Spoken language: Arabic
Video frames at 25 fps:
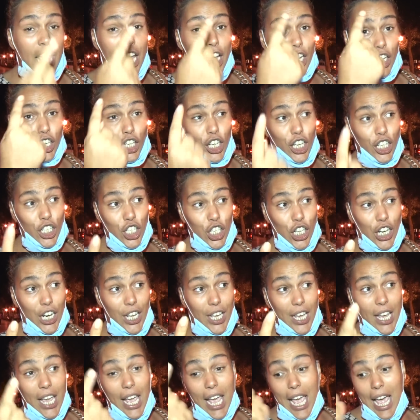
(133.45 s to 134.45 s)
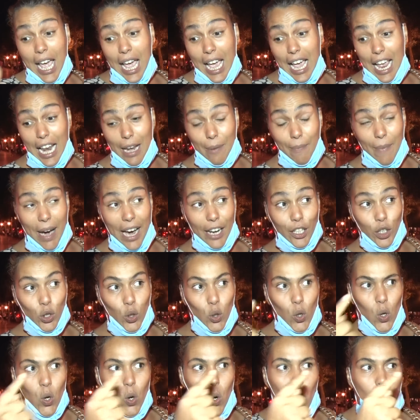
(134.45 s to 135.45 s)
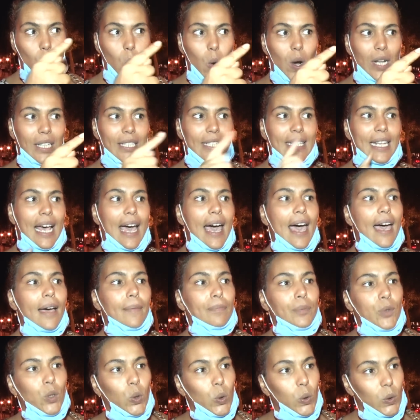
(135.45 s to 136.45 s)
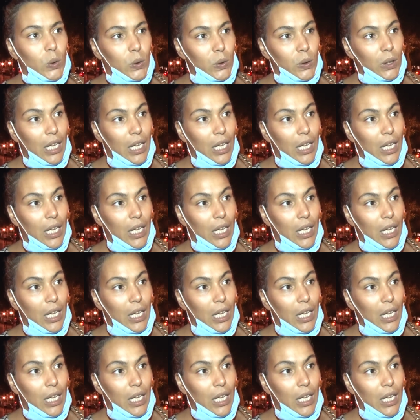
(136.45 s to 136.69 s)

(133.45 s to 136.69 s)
يشري المرته ولصاحبته